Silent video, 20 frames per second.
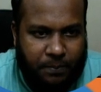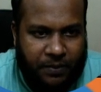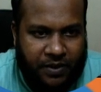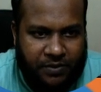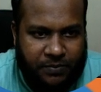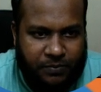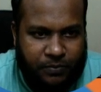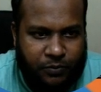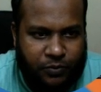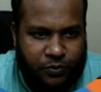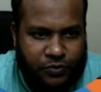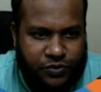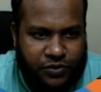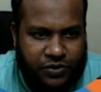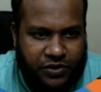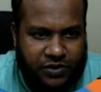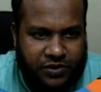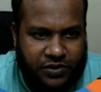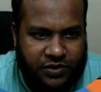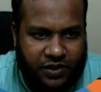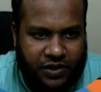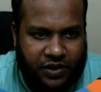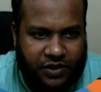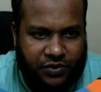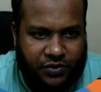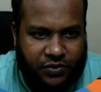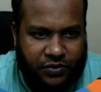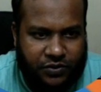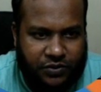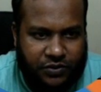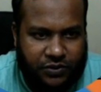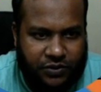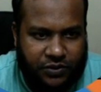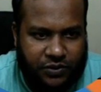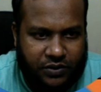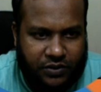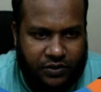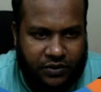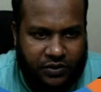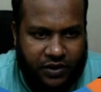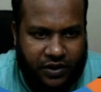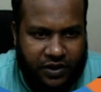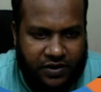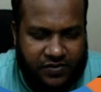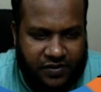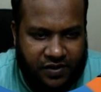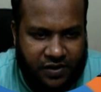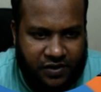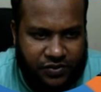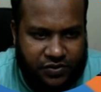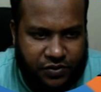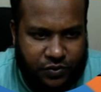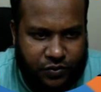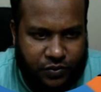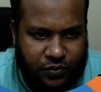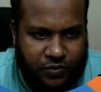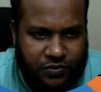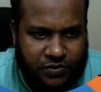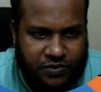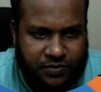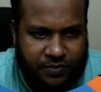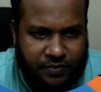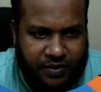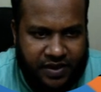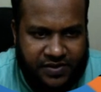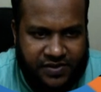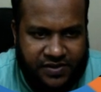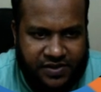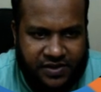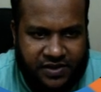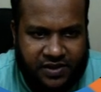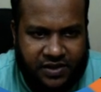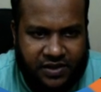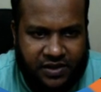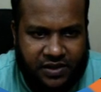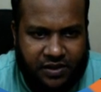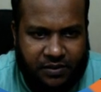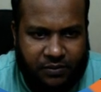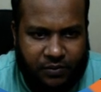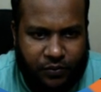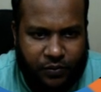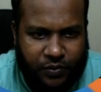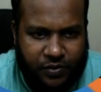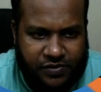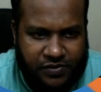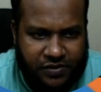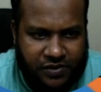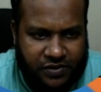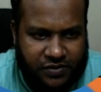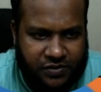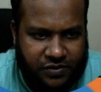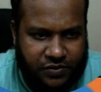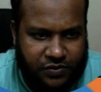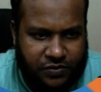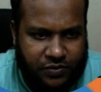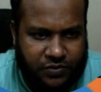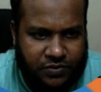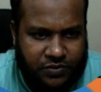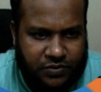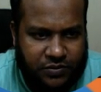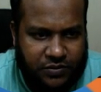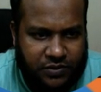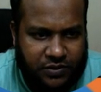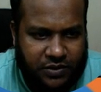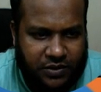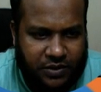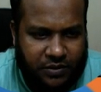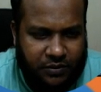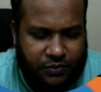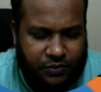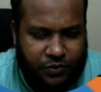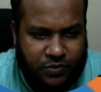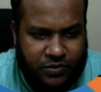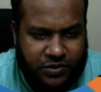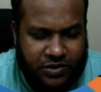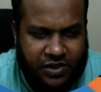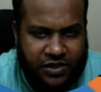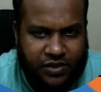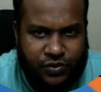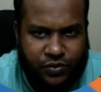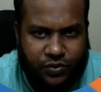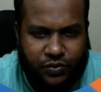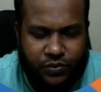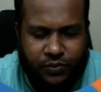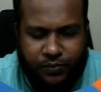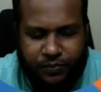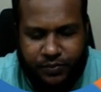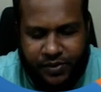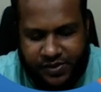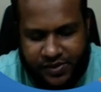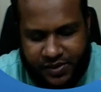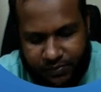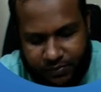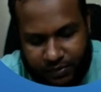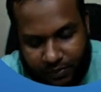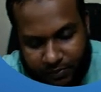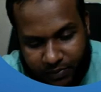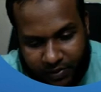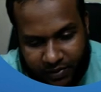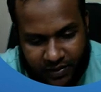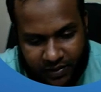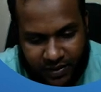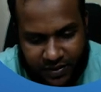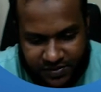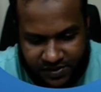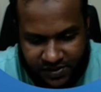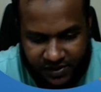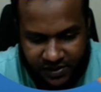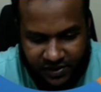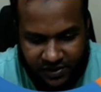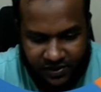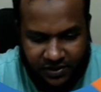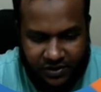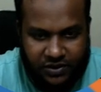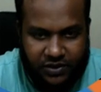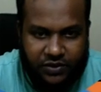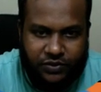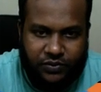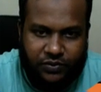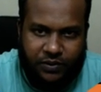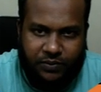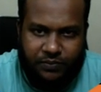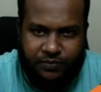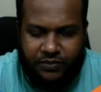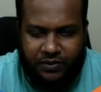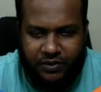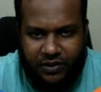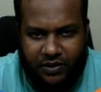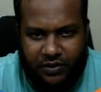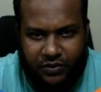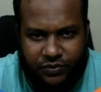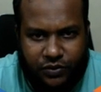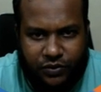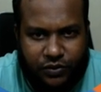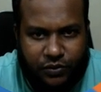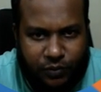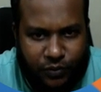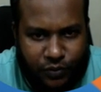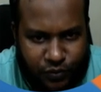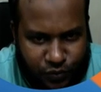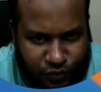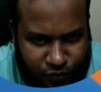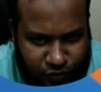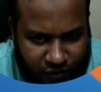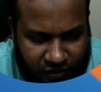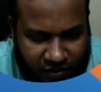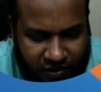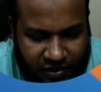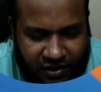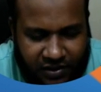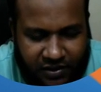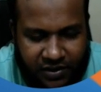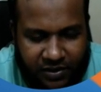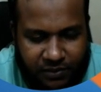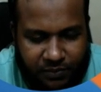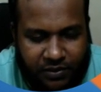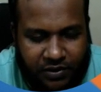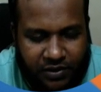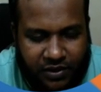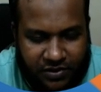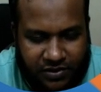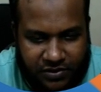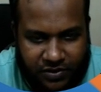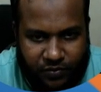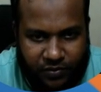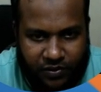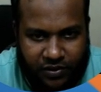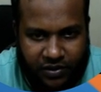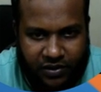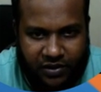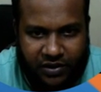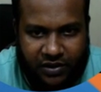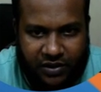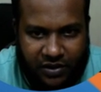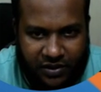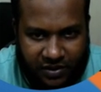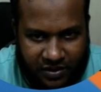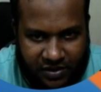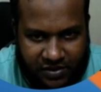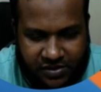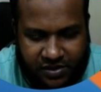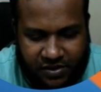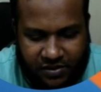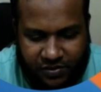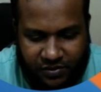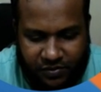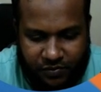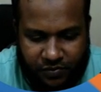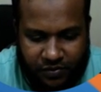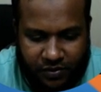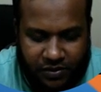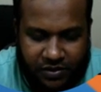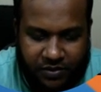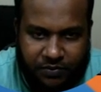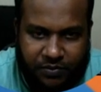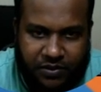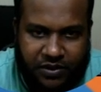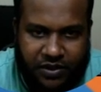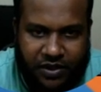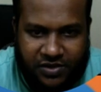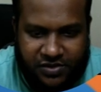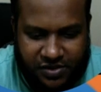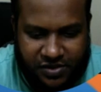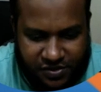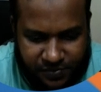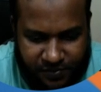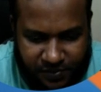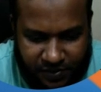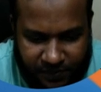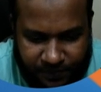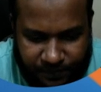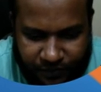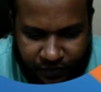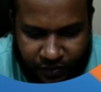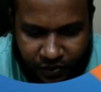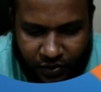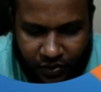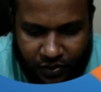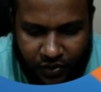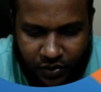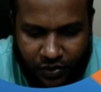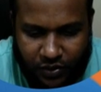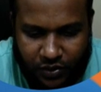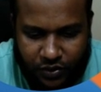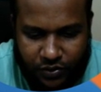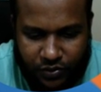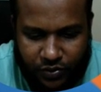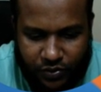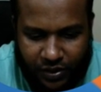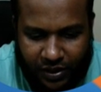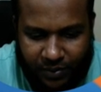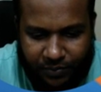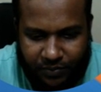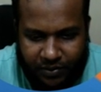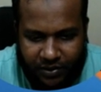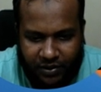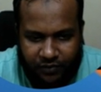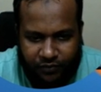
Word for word: পাতমোট ডিরেক্ট ডিরেক্ট সিলেকশন টুলস ম্যাজিক এবং কুইক সিলেকশন টুলস এবং টুলসের কিছু বেসিক ব্যবহার আছে তো আপনারা অত্যন্ত মনোযোগ সহকারে দেখবেন আশা করি আজকের টিউটোরিয়ালটি আপনাদের কাছে আসবে তো আমরা